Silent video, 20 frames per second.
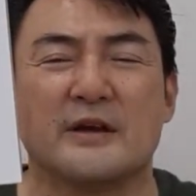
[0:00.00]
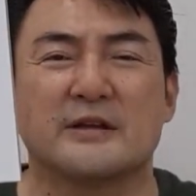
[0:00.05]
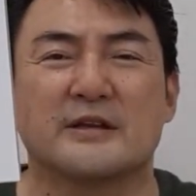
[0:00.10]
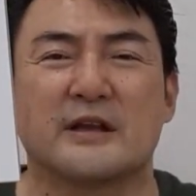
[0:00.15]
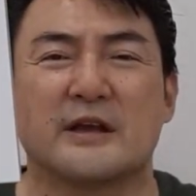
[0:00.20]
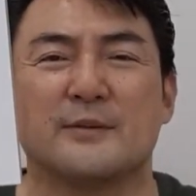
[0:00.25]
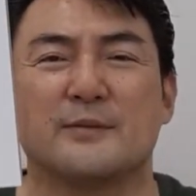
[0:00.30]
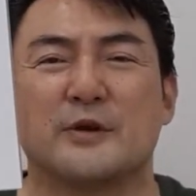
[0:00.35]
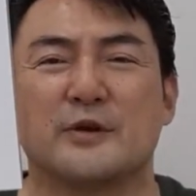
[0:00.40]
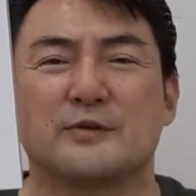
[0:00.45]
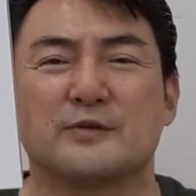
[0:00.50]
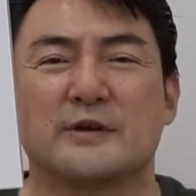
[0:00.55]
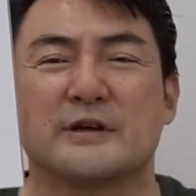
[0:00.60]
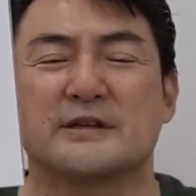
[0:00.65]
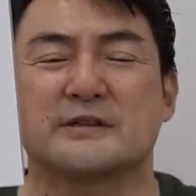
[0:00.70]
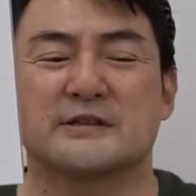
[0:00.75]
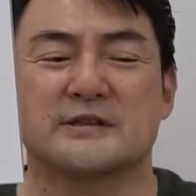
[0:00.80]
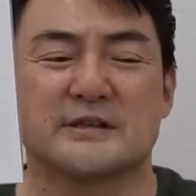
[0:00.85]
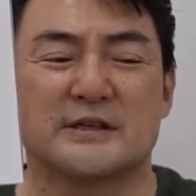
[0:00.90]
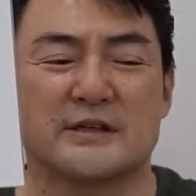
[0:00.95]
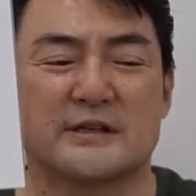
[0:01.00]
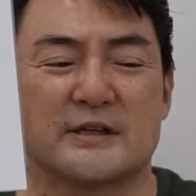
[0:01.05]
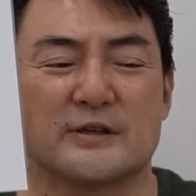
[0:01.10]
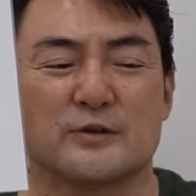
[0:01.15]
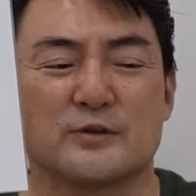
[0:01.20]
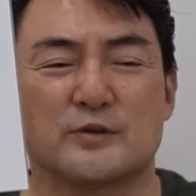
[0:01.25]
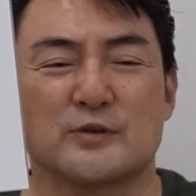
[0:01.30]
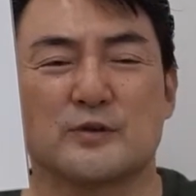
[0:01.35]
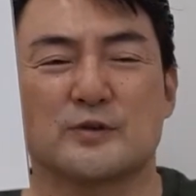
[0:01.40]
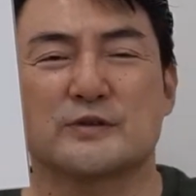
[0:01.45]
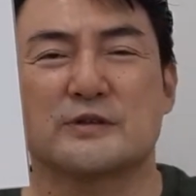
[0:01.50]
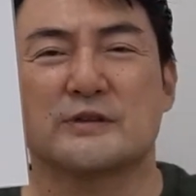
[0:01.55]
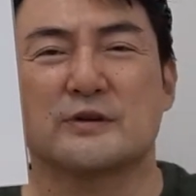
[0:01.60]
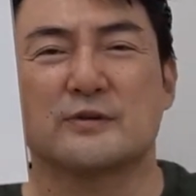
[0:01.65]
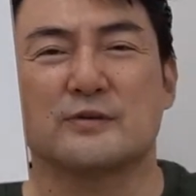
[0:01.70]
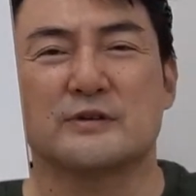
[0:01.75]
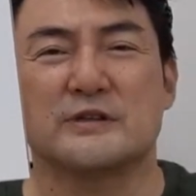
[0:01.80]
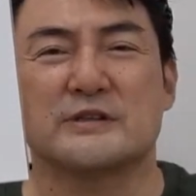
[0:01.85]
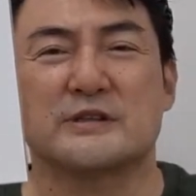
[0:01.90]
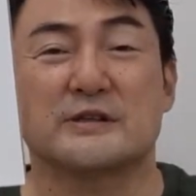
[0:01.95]
タイミングの外し方の上手な
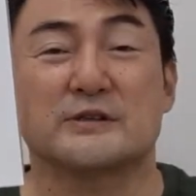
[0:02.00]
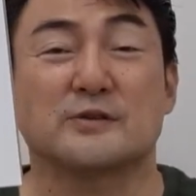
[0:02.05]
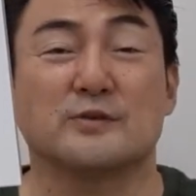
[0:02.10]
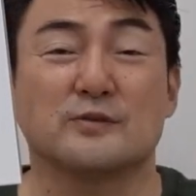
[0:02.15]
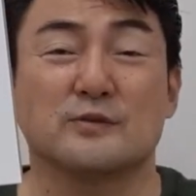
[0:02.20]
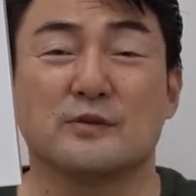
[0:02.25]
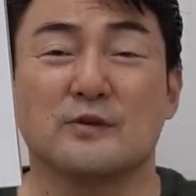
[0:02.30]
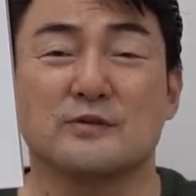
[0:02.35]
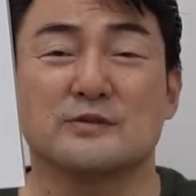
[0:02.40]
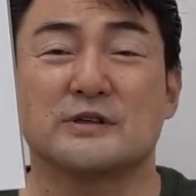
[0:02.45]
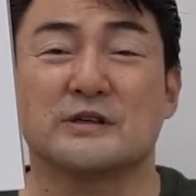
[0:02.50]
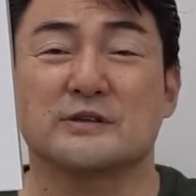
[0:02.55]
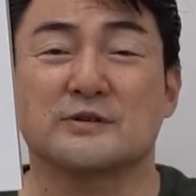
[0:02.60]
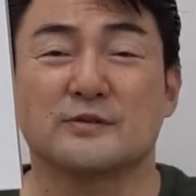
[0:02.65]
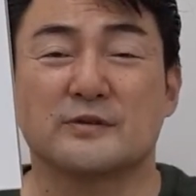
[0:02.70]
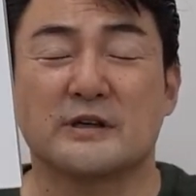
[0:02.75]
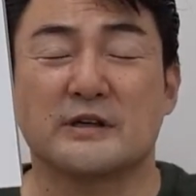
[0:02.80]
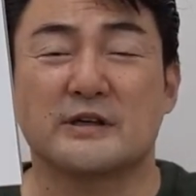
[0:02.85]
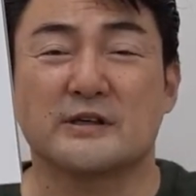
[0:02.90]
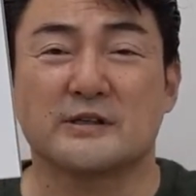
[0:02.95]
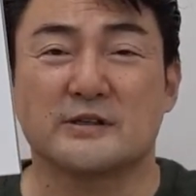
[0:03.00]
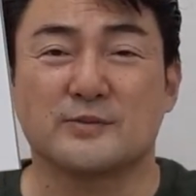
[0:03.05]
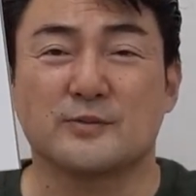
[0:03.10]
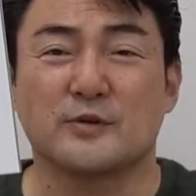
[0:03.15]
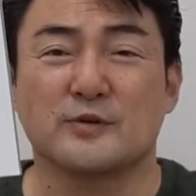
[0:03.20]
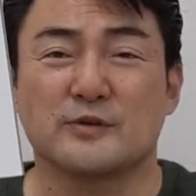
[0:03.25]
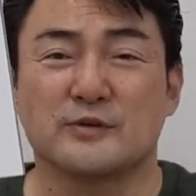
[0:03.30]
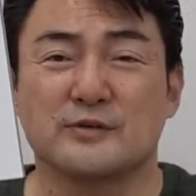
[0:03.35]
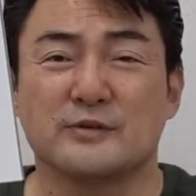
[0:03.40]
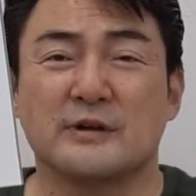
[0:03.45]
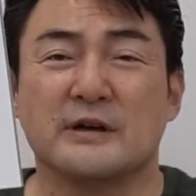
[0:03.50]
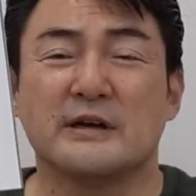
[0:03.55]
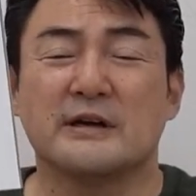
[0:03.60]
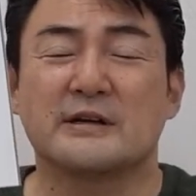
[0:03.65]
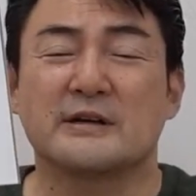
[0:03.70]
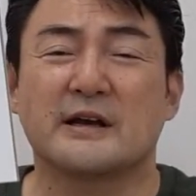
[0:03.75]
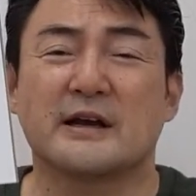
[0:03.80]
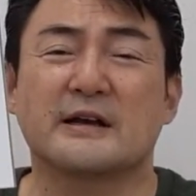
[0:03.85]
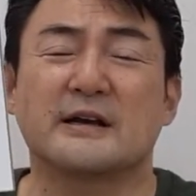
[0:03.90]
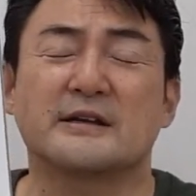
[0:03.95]
お兄さんその当時はそんな理屈っぽく
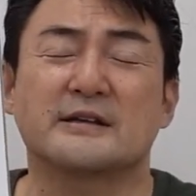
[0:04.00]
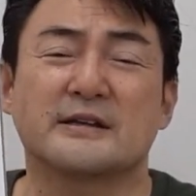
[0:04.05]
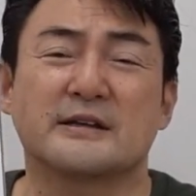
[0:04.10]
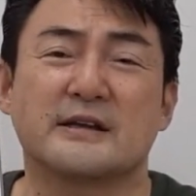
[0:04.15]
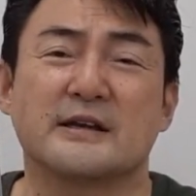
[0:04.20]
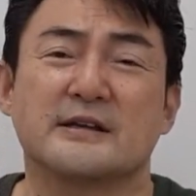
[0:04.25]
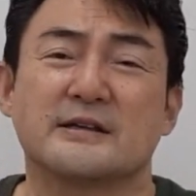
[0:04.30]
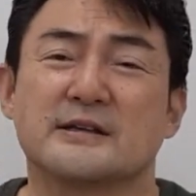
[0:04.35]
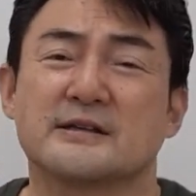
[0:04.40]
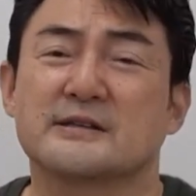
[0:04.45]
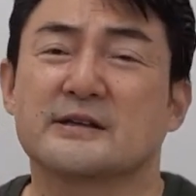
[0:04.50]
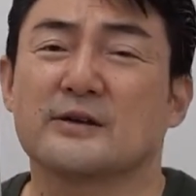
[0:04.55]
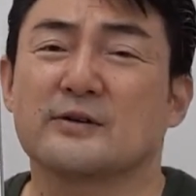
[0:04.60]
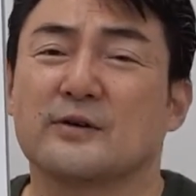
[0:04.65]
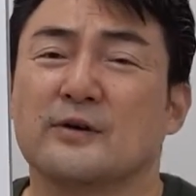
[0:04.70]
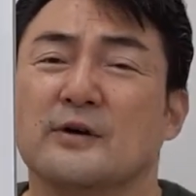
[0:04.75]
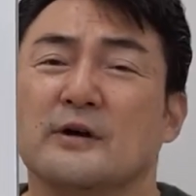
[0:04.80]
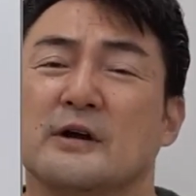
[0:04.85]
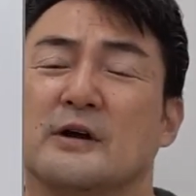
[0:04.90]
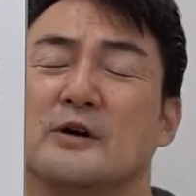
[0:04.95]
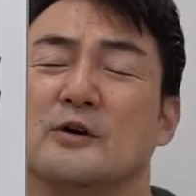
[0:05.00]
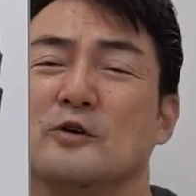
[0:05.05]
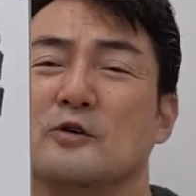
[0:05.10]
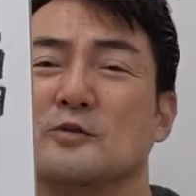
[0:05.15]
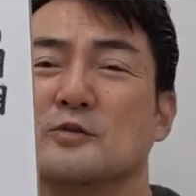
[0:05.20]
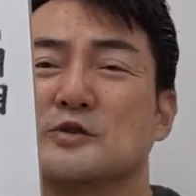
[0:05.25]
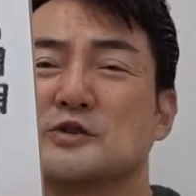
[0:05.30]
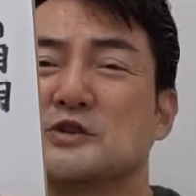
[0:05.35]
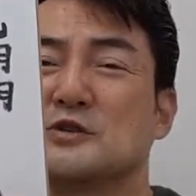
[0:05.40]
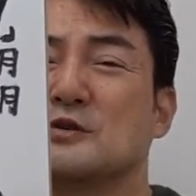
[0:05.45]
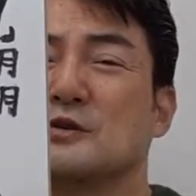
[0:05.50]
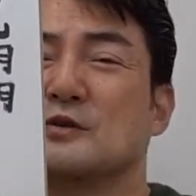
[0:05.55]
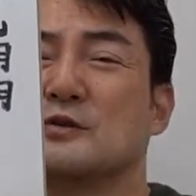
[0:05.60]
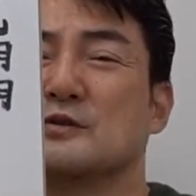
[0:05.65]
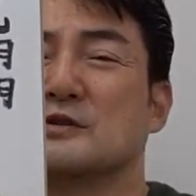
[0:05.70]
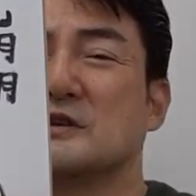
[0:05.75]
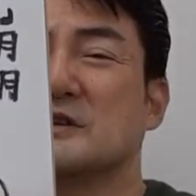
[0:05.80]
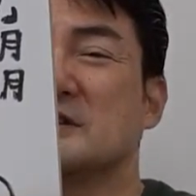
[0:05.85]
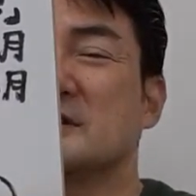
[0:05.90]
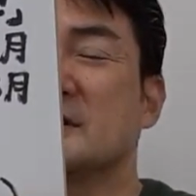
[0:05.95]
考えてないですけど面白いお兄